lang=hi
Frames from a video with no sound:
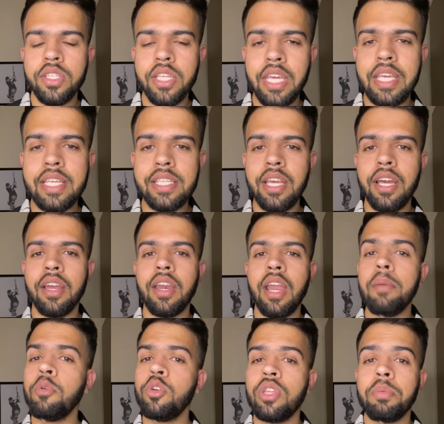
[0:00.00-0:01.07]
सा ईजी करना है
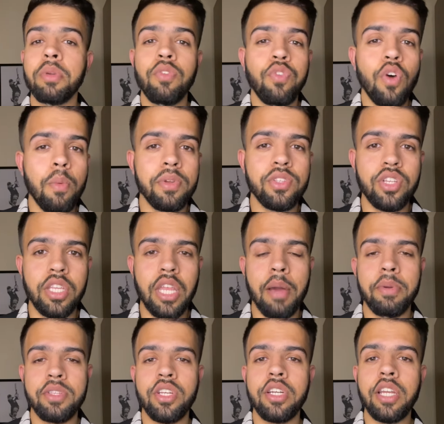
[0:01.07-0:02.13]
बिकॉज आपकी फॉर्म अच्छी नहीं है आप
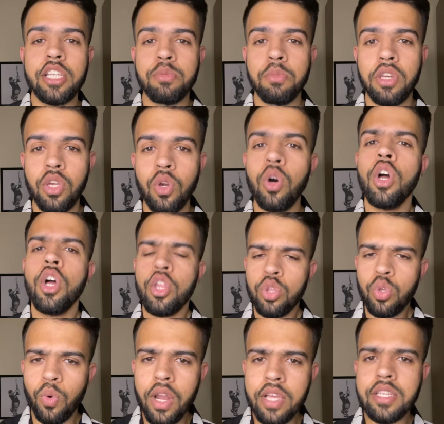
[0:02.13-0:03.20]
अच्छे टच में नहीं हो
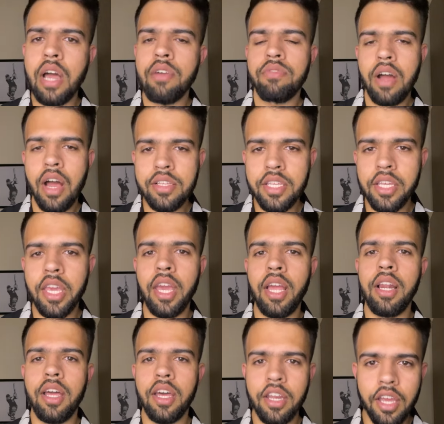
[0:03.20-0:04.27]
थोड़ा सा आप वहां से खेल
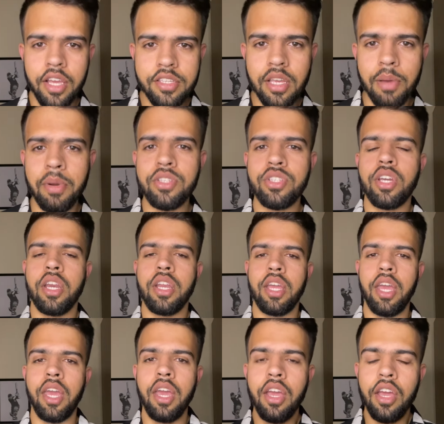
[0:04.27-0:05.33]
करके समझ
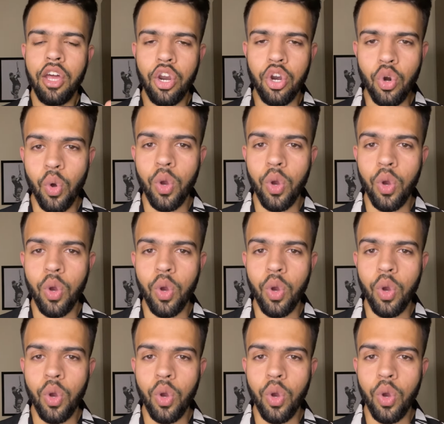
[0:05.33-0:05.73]
करके रुक